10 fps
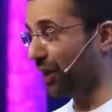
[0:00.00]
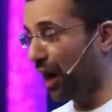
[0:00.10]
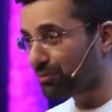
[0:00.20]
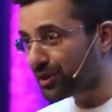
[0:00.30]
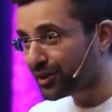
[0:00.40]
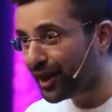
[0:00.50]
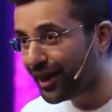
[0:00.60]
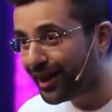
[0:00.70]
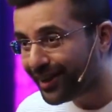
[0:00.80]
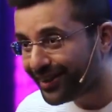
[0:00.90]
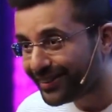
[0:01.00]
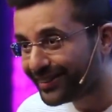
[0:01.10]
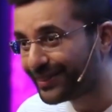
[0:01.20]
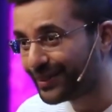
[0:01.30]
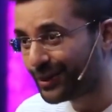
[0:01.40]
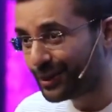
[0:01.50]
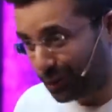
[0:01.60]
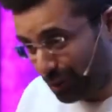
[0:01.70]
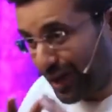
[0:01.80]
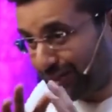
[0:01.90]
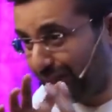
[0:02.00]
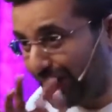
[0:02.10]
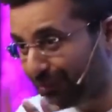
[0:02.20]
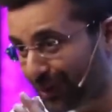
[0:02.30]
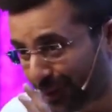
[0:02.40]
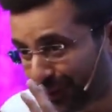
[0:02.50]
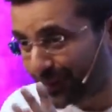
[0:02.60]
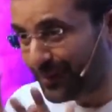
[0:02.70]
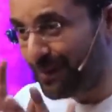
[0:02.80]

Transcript: काम करना है कोई ऐसा काम करो